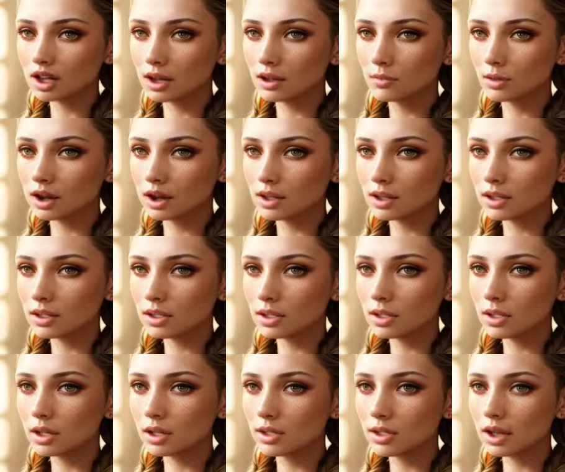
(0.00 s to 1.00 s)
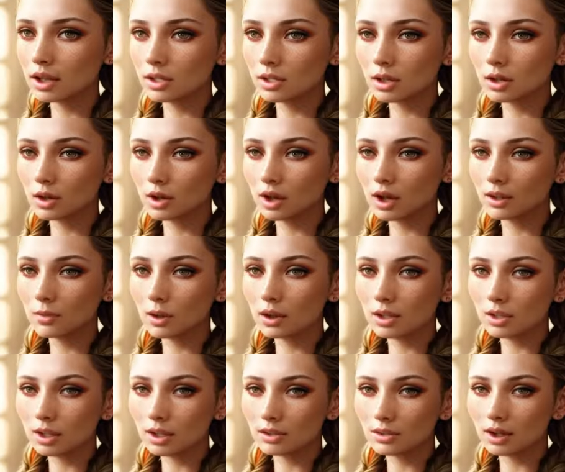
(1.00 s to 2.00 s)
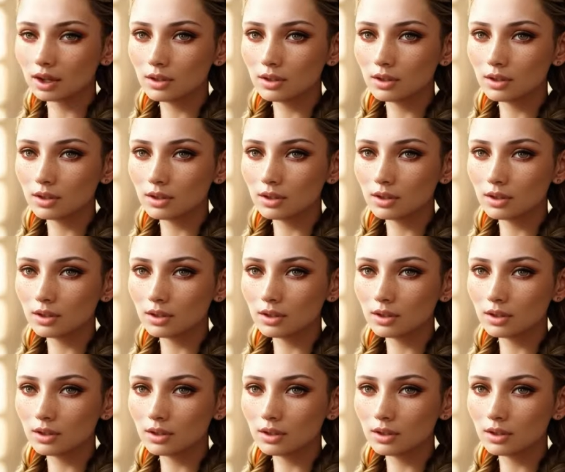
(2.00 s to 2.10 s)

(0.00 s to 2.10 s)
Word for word: et même les utilisateurs impliqués